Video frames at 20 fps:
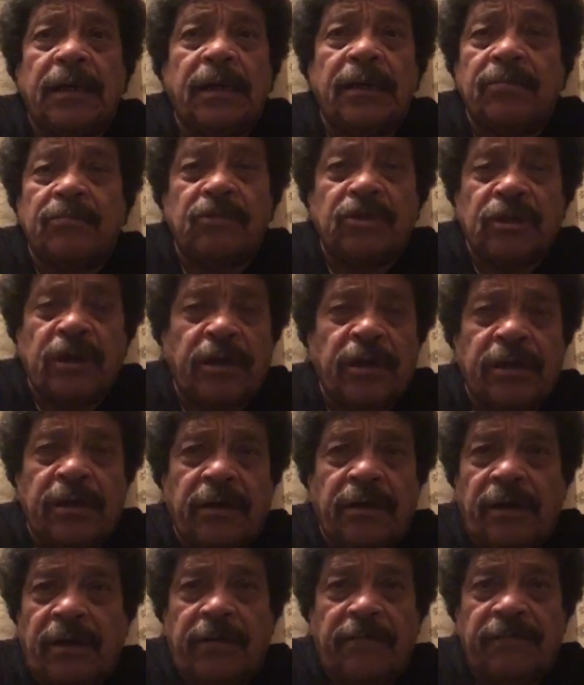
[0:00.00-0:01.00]

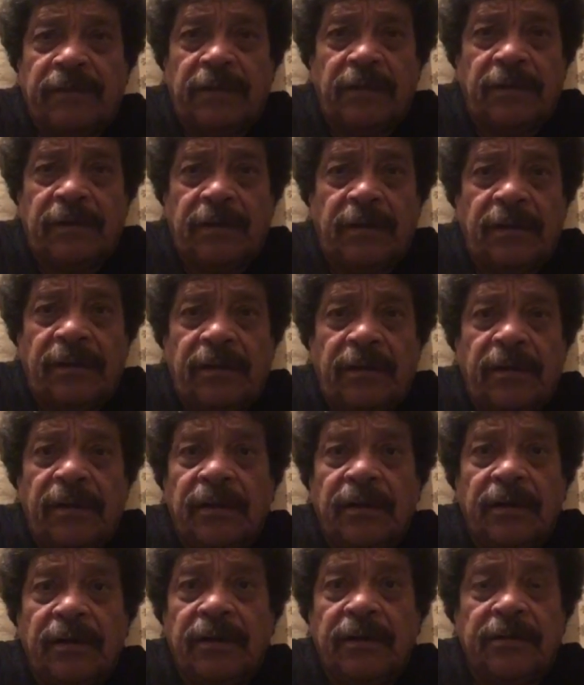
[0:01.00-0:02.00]
المشاركه في
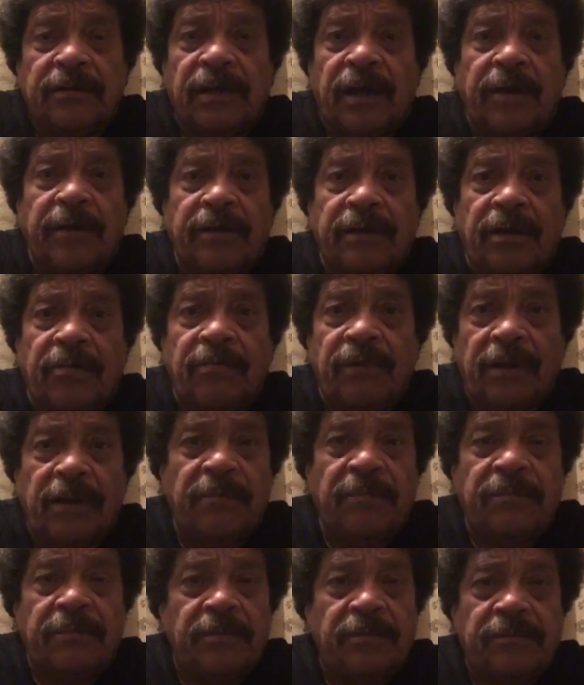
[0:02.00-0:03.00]
تحرير
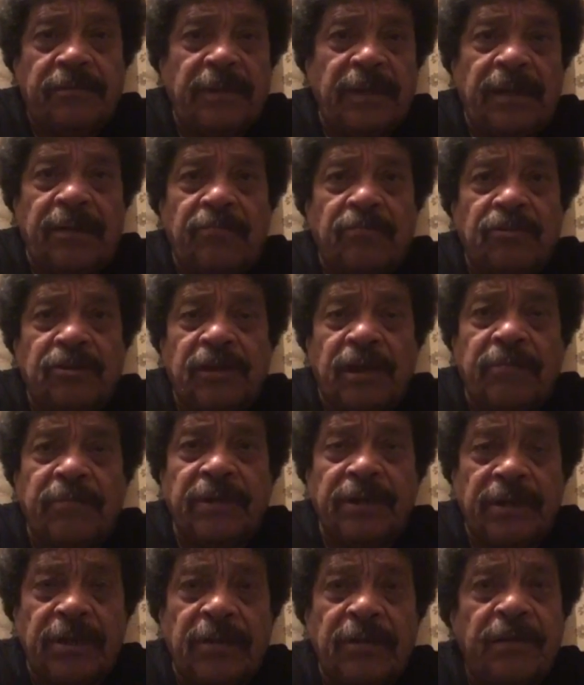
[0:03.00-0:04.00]
البلد من
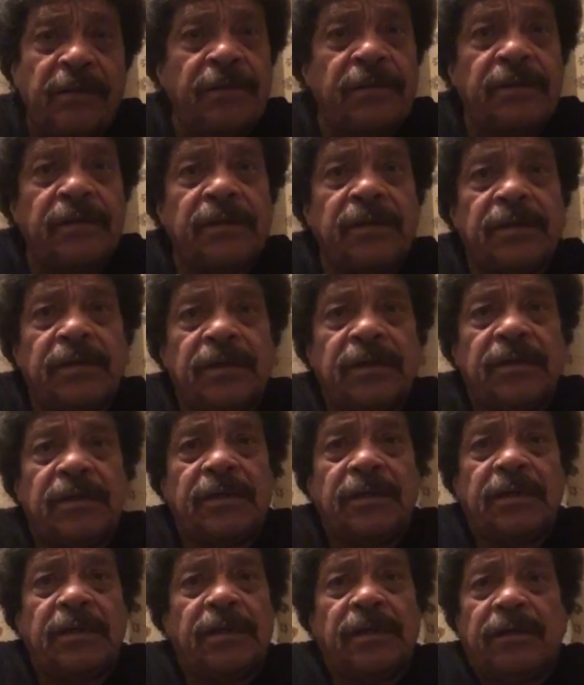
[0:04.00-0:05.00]
المستعمرين
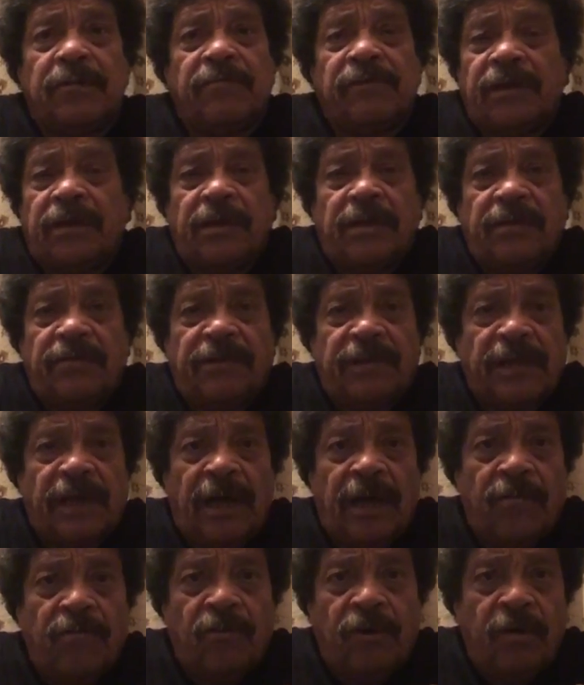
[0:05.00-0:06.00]
فالنادي
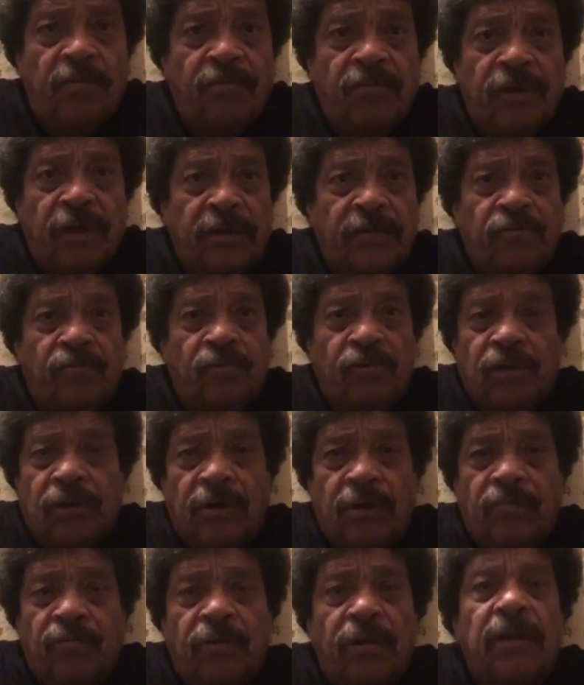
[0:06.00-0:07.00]
فتح ابوابه
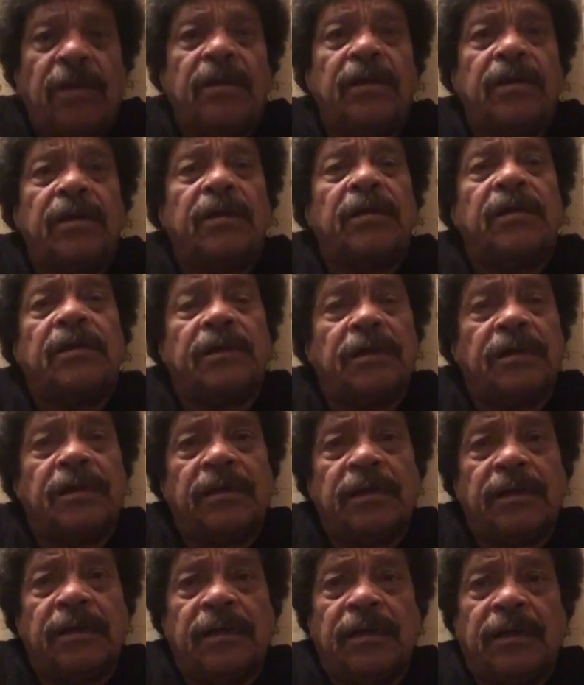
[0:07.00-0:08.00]
للطلاب ولل
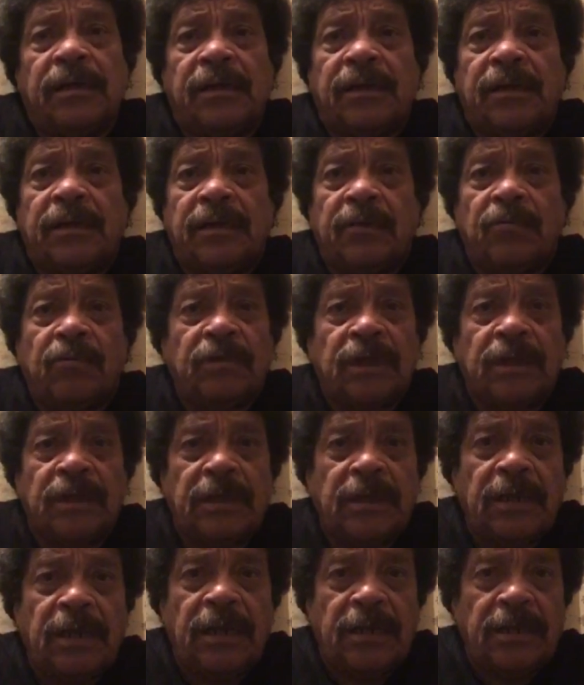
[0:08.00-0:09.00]

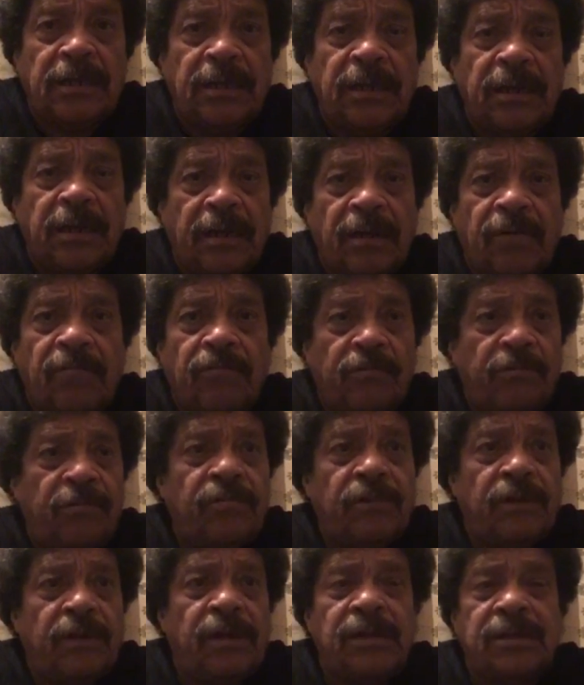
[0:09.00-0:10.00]
للوطنيين الذين كانوا
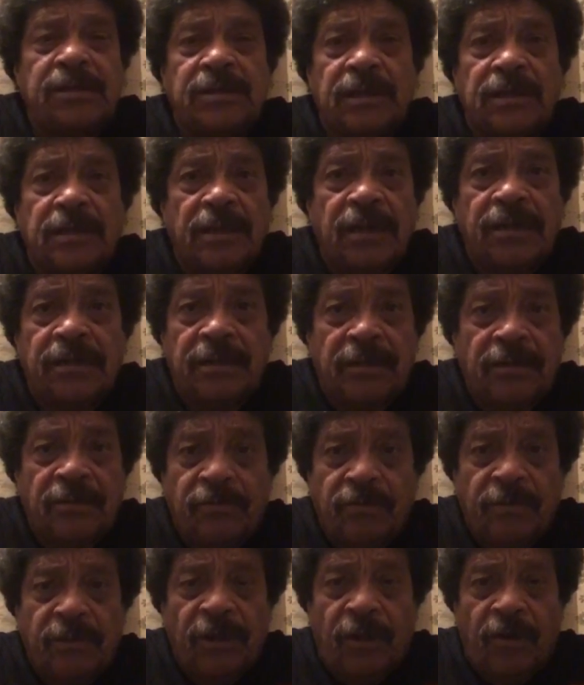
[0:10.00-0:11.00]
على استعداد
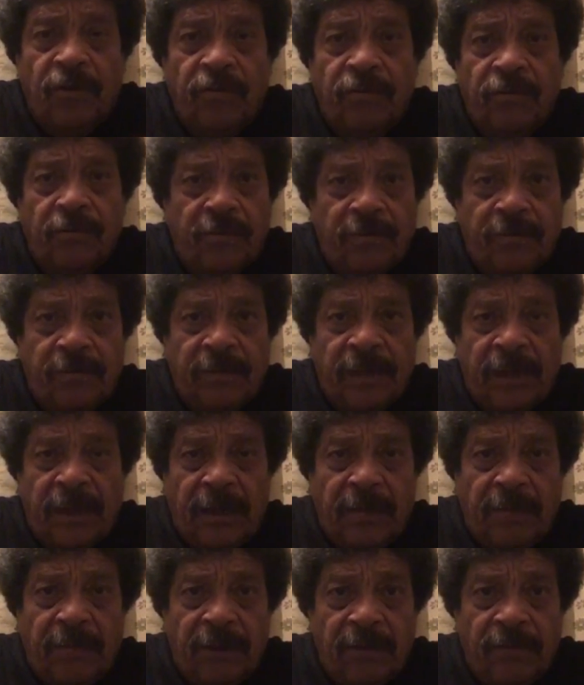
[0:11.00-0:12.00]
انه يضحوا من
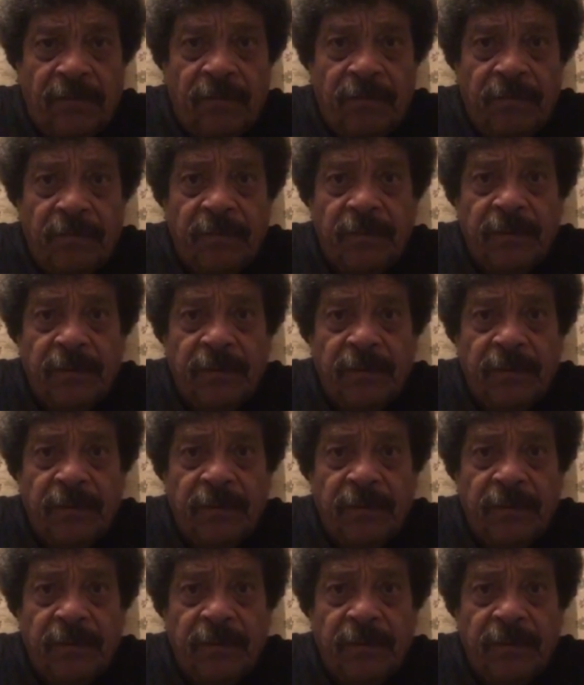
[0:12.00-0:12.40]
اجل بلدهم